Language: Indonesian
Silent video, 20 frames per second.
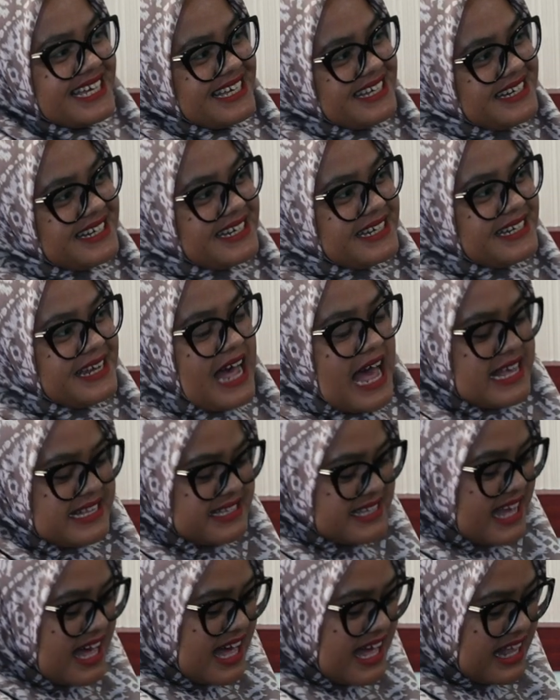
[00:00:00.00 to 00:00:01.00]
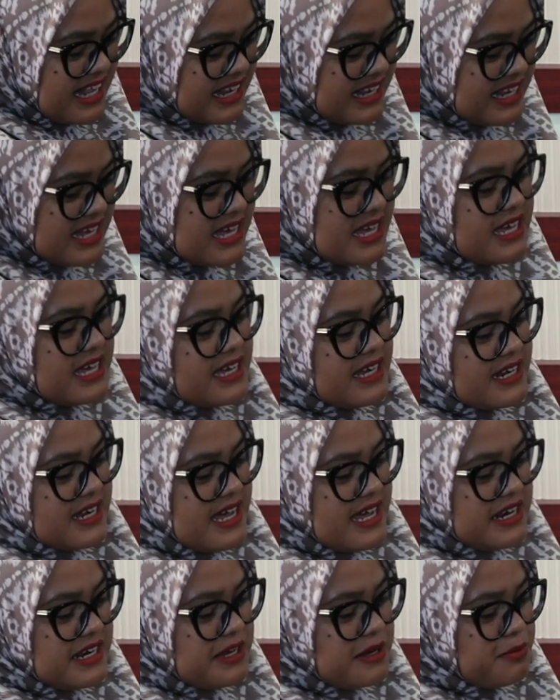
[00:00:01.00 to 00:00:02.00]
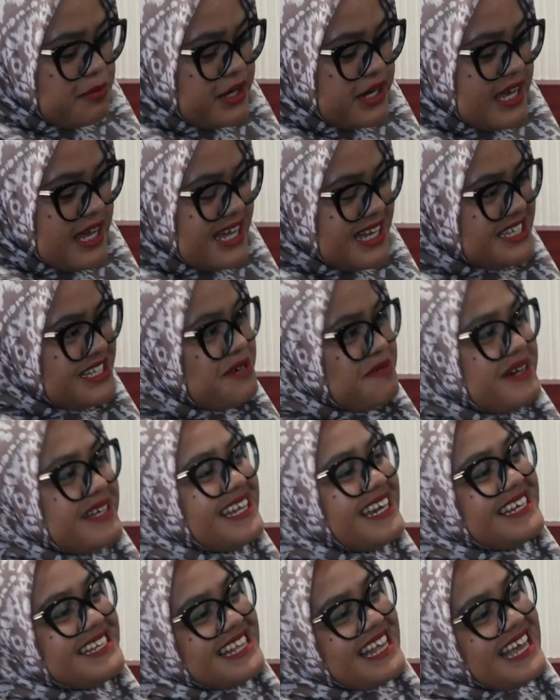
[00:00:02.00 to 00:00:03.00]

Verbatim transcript: eh, asal dan kemudian jabatannya